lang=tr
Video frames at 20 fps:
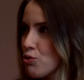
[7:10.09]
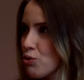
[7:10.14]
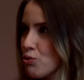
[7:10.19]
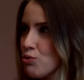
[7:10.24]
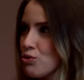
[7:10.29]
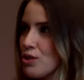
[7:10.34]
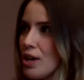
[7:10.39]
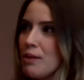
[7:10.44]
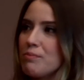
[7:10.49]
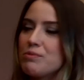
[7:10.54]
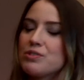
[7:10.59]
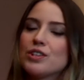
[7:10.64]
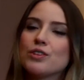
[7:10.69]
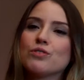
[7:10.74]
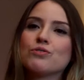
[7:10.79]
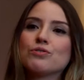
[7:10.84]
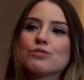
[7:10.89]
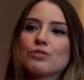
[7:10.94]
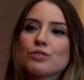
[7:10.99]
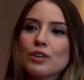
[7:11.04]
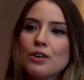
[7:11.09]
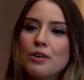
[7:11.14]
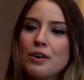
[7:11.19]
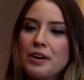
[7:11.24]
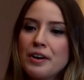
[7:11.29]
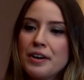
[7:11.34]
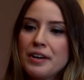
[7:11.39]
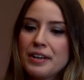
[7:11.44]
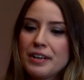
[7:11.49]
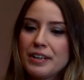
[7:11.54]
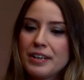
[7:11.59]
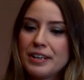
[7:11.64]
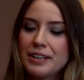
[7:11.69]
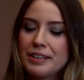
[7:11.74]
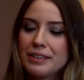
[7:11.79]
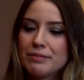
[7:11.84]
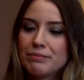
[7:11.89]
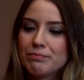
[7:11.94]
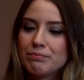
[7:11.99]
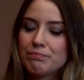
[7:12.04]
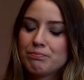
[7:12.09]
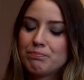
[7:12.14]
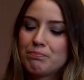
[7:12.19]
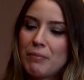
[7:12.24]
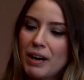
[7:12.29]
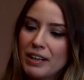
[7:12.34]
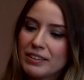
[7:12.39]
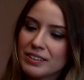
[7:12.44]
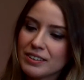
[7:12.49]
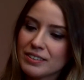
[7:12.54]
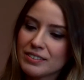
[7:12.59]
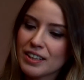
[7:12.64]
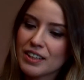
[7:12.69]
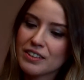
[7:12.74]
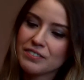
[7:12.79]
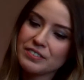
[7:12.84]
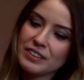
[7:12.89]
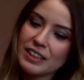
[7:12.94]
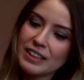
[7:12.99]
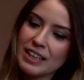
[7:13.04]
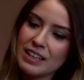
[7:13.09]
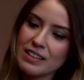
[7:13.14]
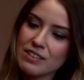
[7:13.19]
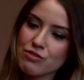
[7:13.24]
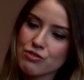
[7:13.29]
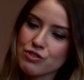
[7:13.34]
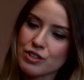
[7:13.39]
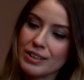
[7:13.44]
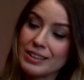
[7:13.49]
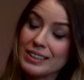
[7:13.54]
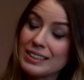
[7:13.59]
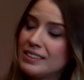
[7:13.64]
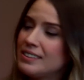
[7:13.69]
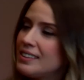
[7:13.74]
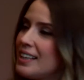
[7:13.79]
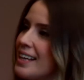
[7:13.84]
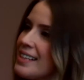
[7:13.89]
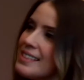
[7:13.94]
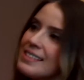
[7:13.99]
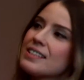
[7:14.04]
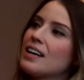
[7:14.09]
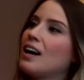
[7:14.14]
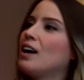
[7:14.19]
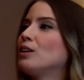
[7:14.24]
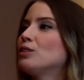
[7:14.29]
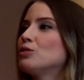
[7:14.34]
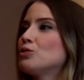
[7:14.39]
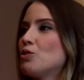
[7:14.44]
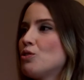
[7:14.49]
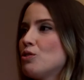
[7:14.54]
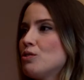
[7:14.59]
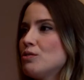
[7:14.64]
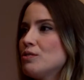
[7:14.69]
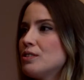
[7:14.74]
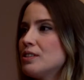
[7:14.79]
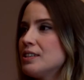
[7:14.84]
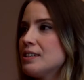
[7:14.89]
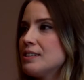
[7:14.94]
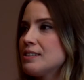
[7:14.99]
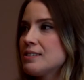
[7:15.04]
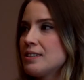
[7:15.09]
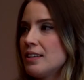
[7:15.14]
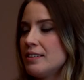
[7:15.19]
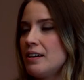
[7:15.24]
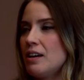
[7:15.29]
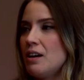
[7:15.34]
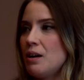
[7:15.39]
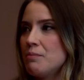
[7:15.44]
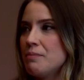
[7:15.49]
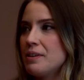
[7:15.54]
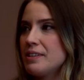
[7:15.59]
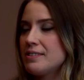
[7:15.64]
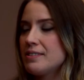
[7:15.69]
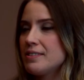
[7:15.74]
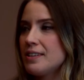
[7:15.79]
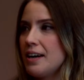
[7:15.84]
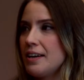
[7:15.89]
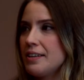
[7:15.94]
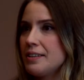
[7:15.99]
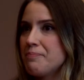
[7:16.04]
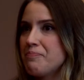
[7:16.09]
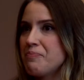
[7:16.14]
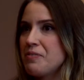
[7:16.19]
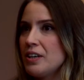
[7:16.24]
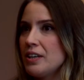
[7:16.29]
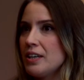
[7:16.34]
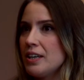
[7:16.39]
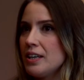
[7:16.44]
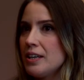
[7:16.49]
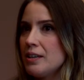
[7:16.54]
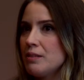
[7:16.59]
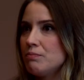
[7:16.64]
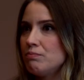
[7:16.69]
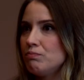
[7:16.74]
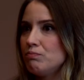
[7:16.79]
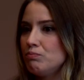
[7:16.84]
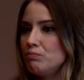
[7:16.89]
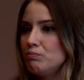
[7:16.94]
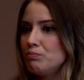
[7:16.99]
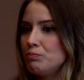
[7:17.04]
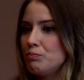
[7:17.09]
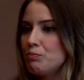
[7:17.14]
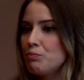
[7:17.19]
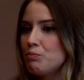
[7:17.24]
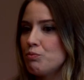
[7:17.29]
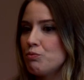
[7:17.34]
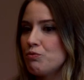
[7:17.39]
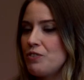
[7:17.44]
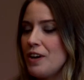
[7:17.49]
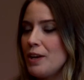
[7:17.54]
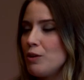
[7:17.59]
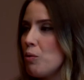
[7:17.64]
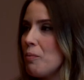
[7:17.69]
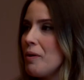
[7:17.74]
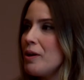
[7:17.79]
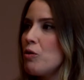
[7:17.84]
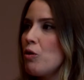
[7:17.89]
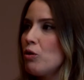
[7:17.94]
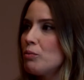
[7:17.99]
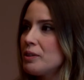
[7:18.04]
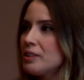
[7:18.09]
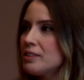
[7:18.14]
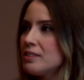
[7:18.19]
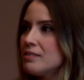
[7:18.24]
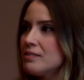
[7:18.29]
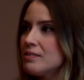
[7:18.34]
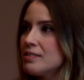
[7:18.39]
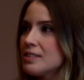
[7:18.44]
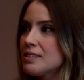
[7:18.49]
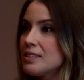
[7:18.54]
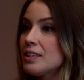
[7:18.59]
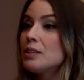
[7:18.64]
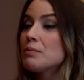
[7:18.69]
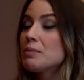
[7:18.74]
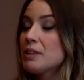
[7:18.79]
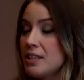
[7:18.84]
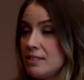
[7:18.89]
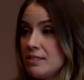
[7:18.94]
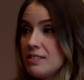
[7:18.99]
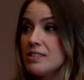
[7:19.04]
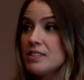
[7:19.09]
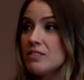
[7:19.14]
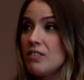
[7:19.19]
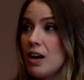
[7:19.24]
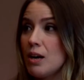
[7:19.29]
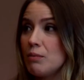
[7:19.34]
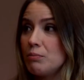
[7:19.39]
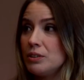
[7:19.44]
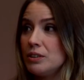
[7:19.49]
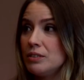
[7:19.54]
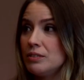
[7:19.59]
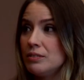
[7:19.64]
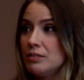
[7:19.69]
çok güzel bir şey çünkü. E, maddi tarafına gelince ne sağlıyor e, sana Ahmet? Yani e, fenomen olmanın sana bir getirisi var mı?